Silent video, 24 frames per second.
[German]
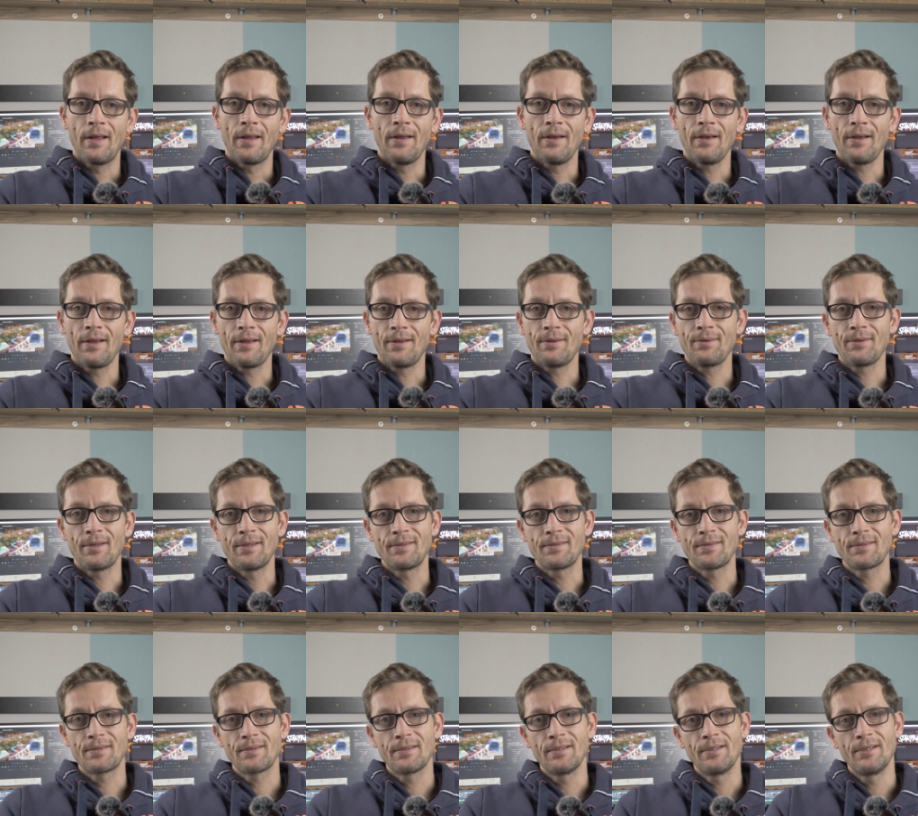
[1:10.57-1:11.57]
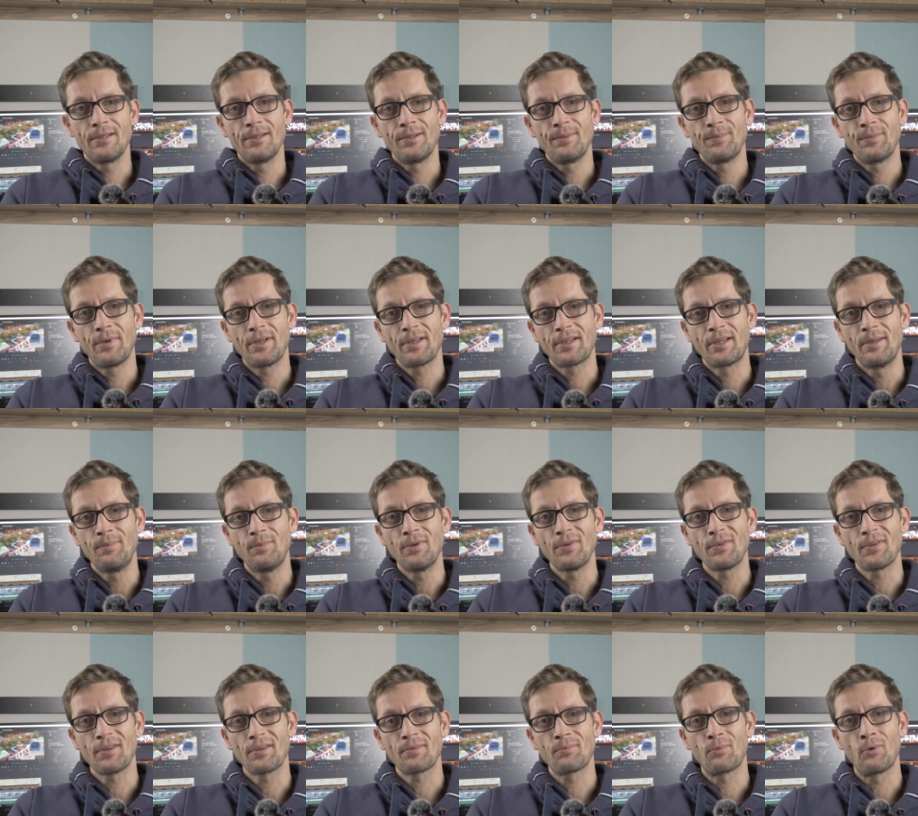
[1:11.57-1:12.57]
Ja, jetzt äh, gibt
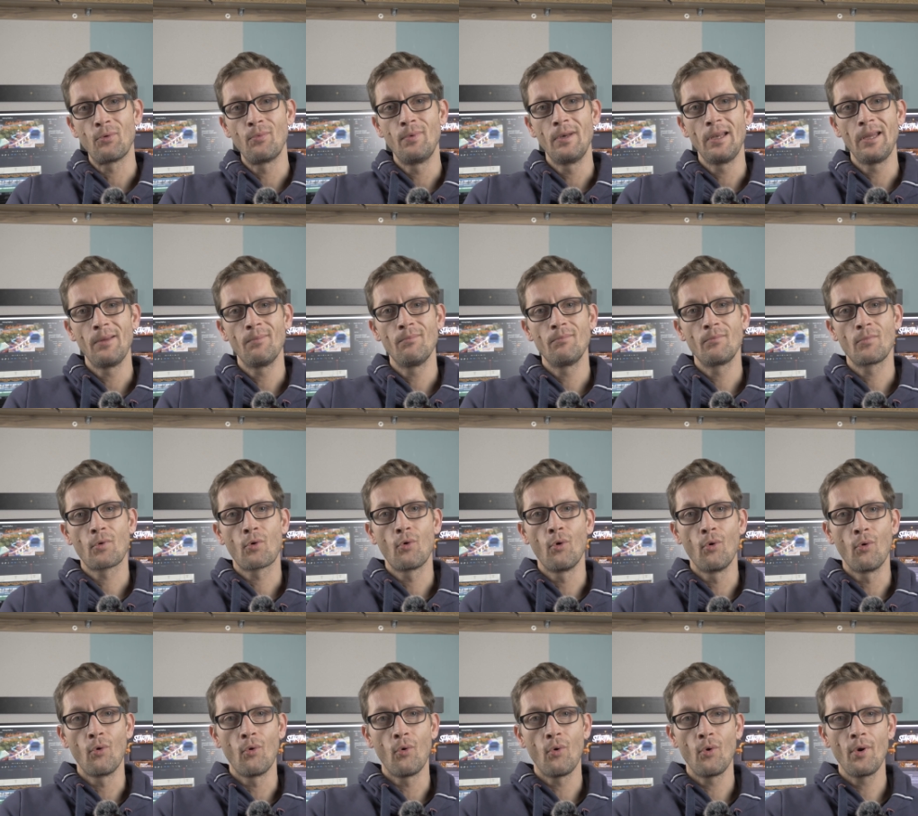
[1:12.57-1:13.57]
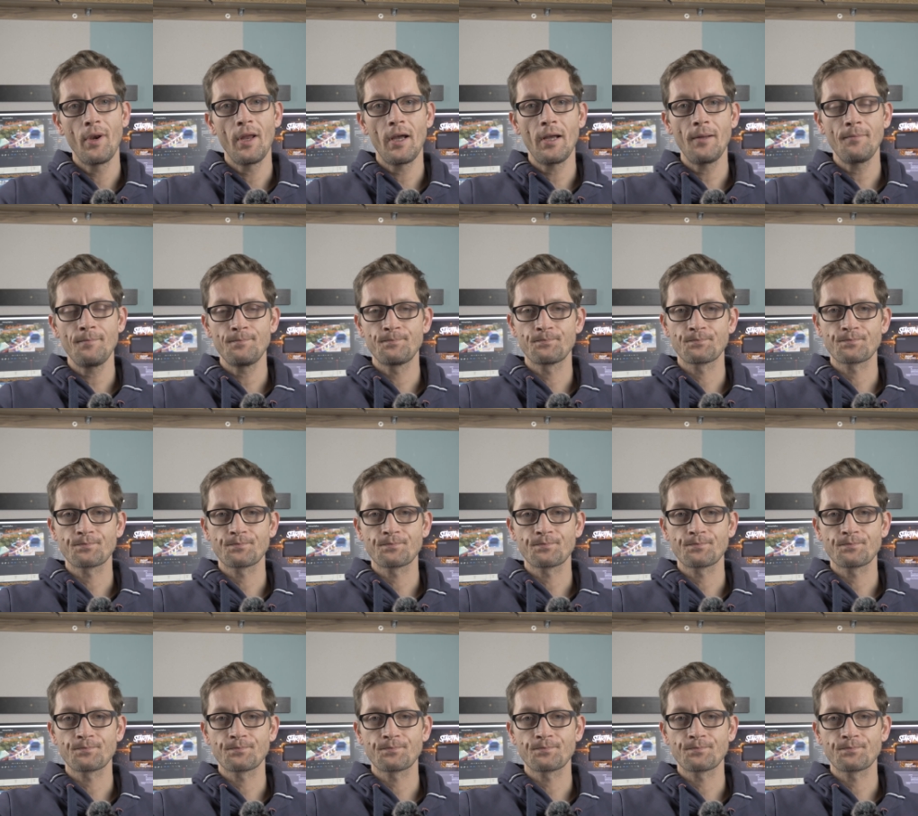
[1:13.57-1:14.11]
es das Problem Corona.